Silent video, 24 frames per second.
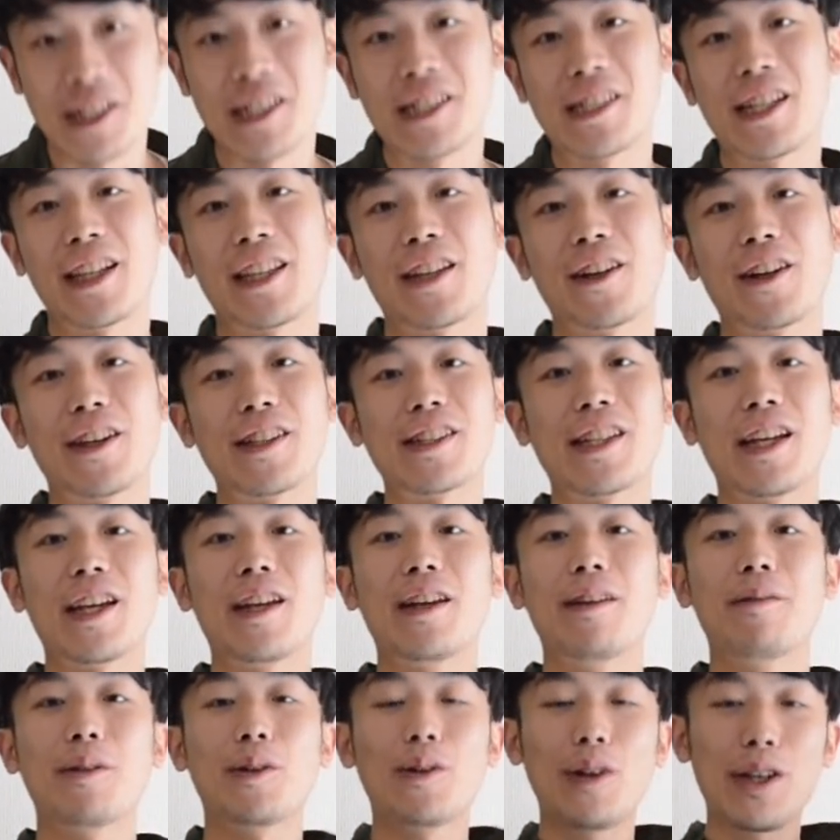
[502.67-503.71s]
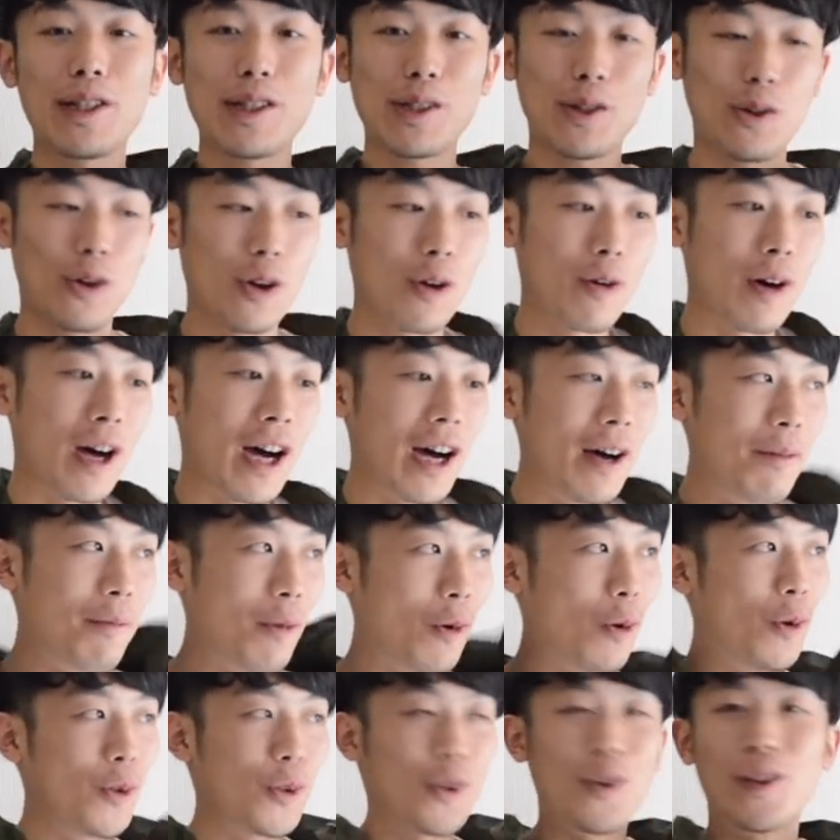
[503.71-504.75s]
にしていてください、まあ、とりあえずこれは
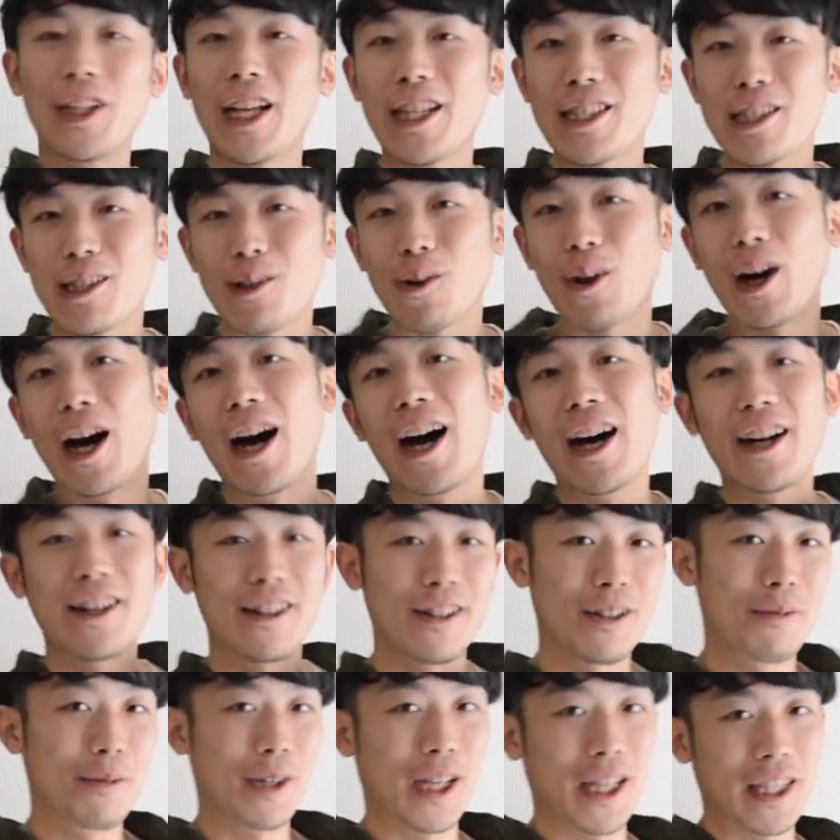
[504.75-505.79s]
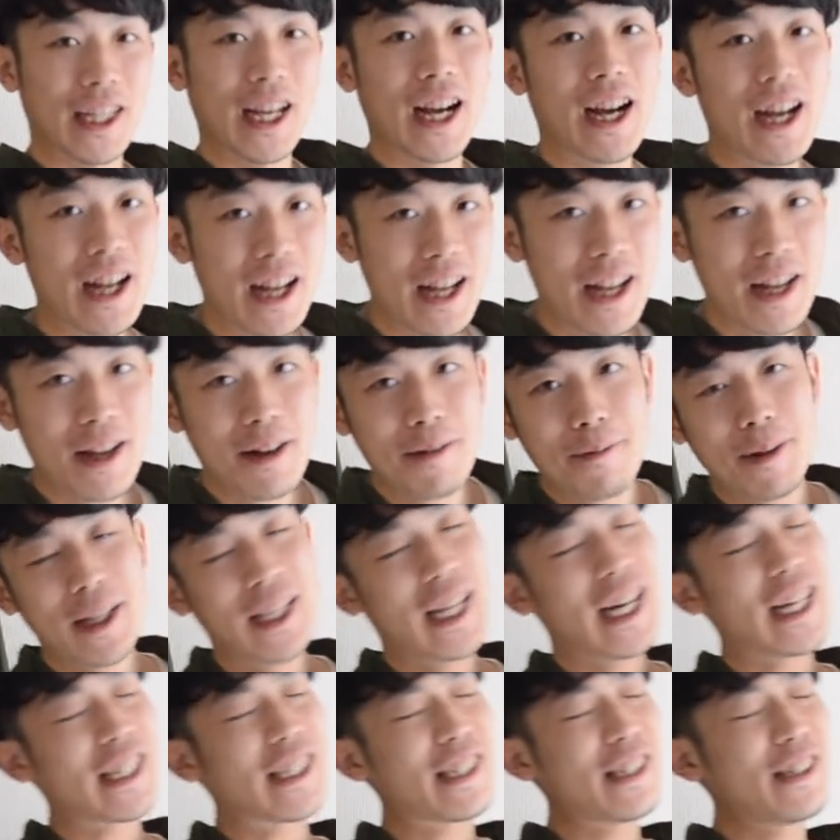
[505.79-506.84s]
もう本当夏とか春に向けた、まあ、
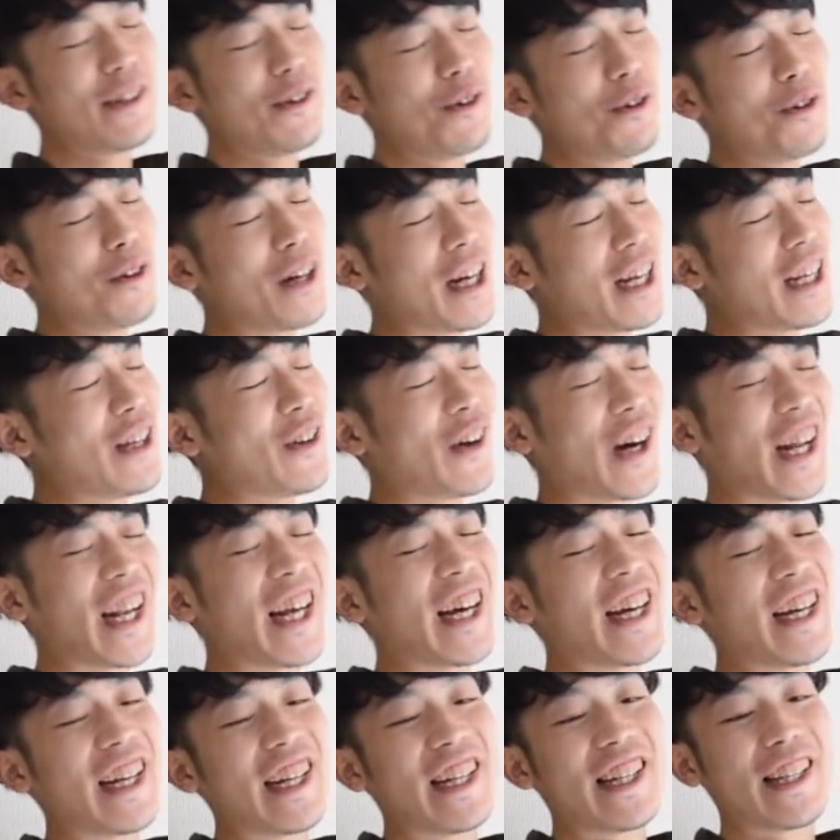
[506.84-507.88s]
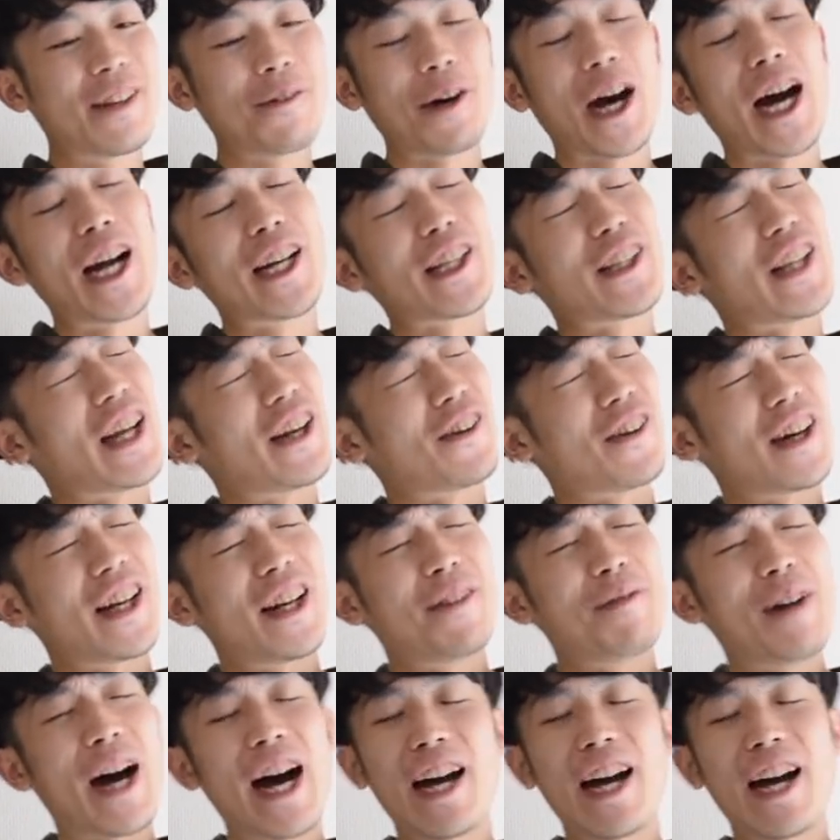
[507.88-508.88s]
夏の方がいいのかなでも春なのかな、まあ、